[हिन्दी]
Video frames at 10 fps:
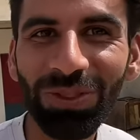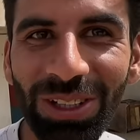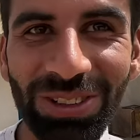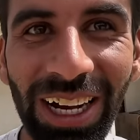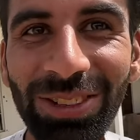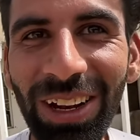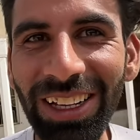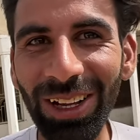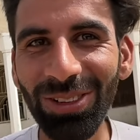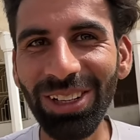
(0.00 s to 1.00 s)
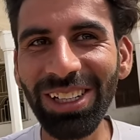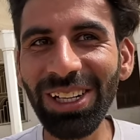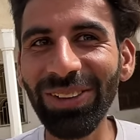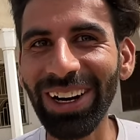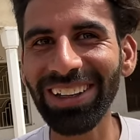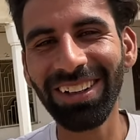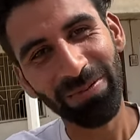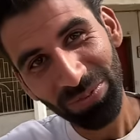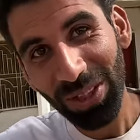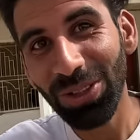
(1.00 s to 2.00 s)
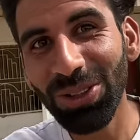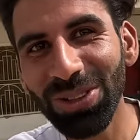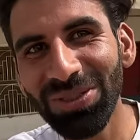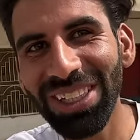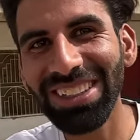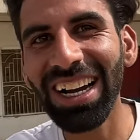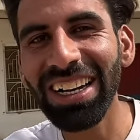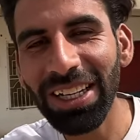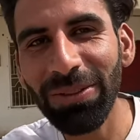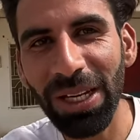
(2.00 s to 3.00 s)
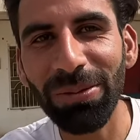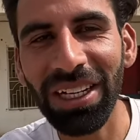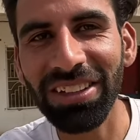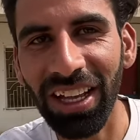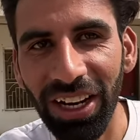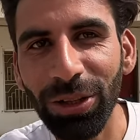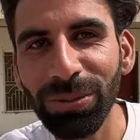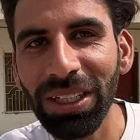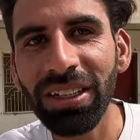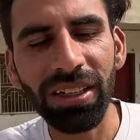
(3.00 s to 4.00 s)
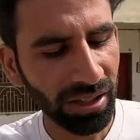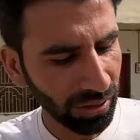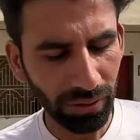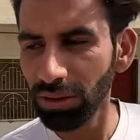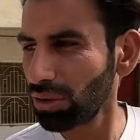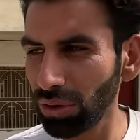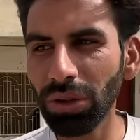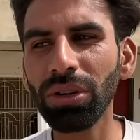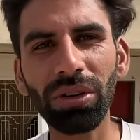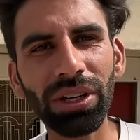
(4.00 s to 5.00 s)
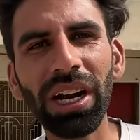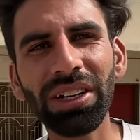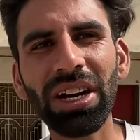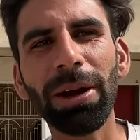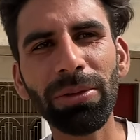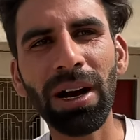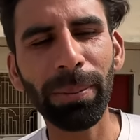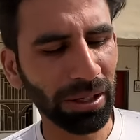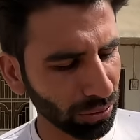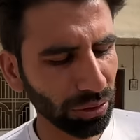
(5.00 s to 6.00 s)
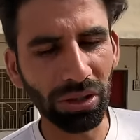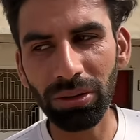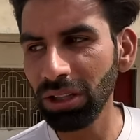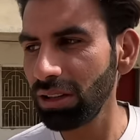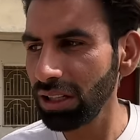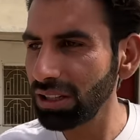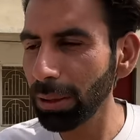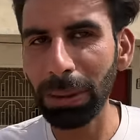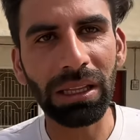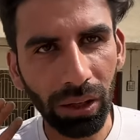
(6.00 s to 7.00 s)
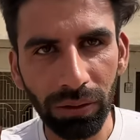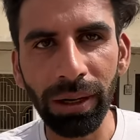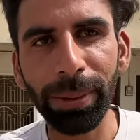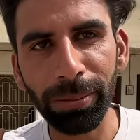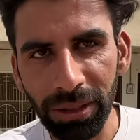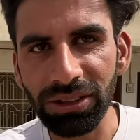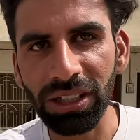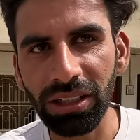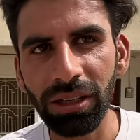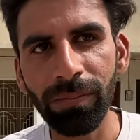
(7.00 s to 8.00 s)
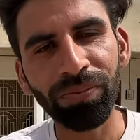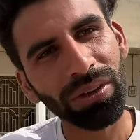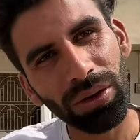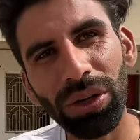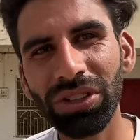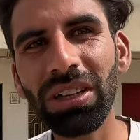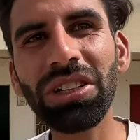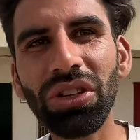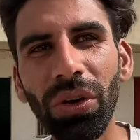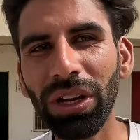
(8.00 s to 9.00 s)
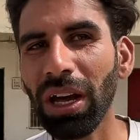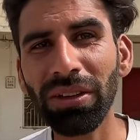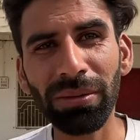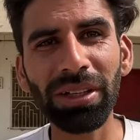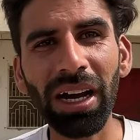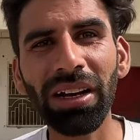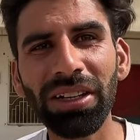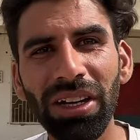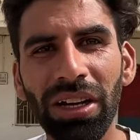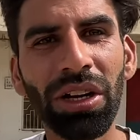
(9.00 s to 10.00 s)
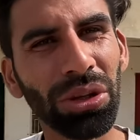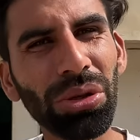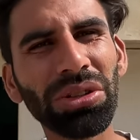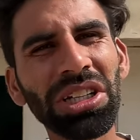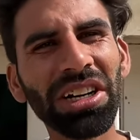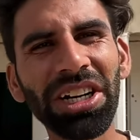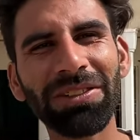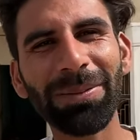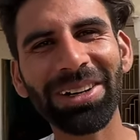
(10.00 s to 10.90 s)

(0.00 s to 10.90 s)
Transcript: साथ वाली कॉलोनी नहीं है वहाँ हाँ उसमें जाके मेरी बात कर रहा हूँ मैं अच्छा दोनों को डायरेक्ट शायद भी वहाँ पर इसको तो दे, दे दिया बादल को वहाँ पर मिल जाएगी अच्छा और जल्दी चलो यार समझ आना चाहिए दो तीन घंटे वहाँ पर